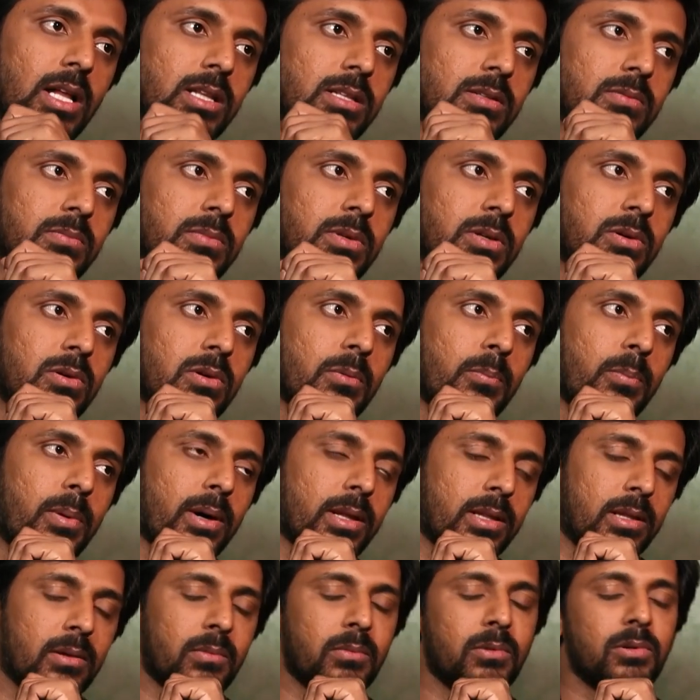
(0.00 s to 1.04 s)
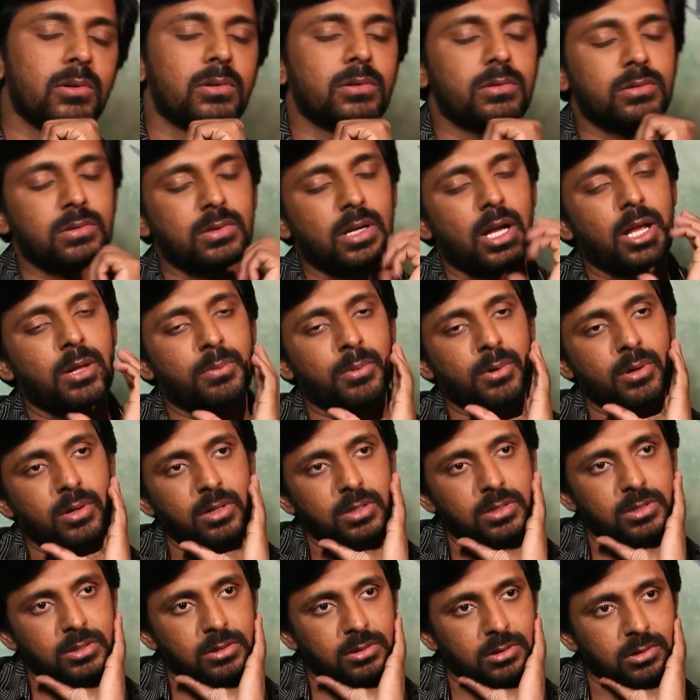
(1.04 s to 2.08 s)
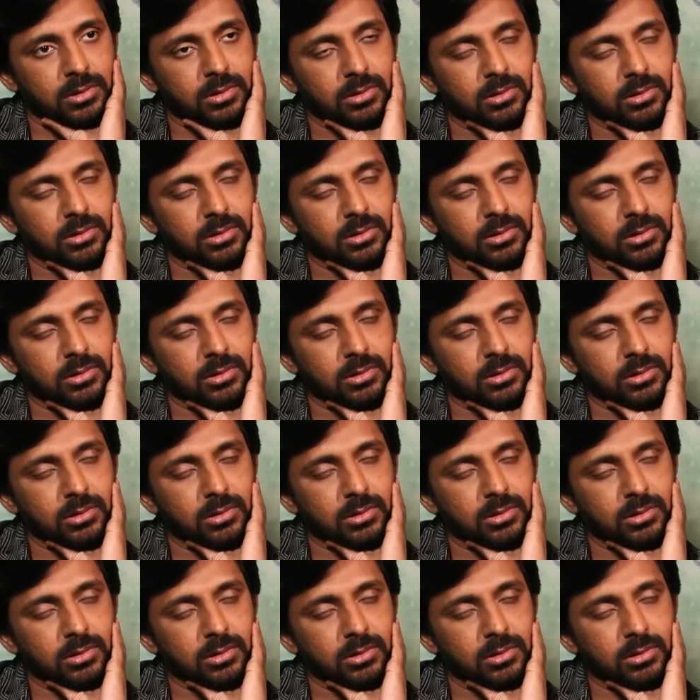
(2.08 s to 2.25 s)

అది మీకు ఒక పదంలో అయిపోయిండొచ్చు